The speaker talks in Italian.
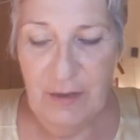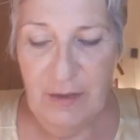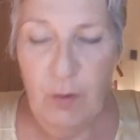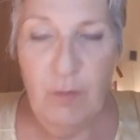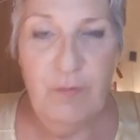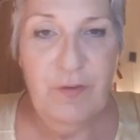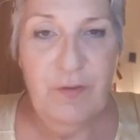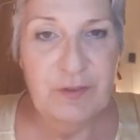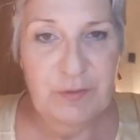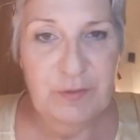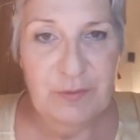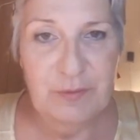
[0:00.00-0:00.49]
ho
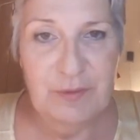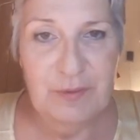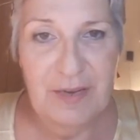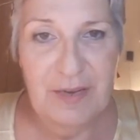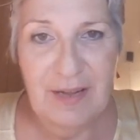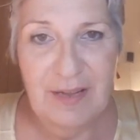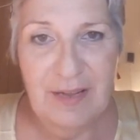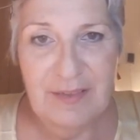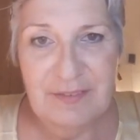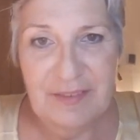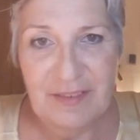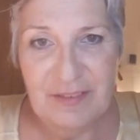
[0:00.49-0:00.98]
fatto
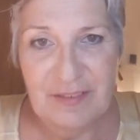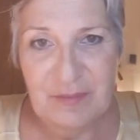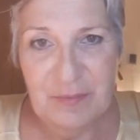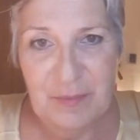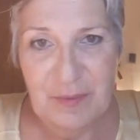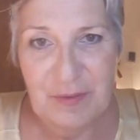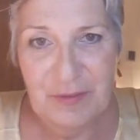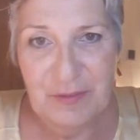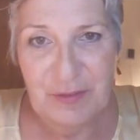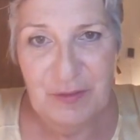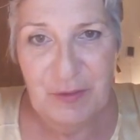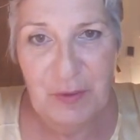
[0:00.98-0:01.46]
una
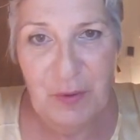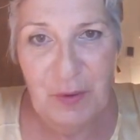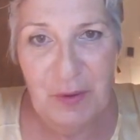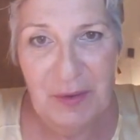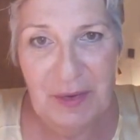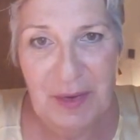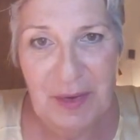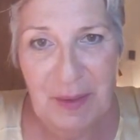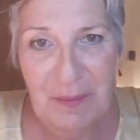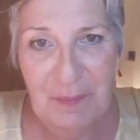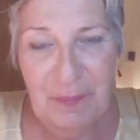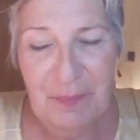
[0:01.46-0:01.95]

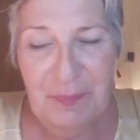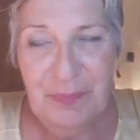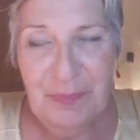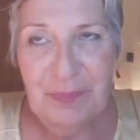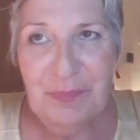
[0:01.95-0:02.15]
trasmissione, è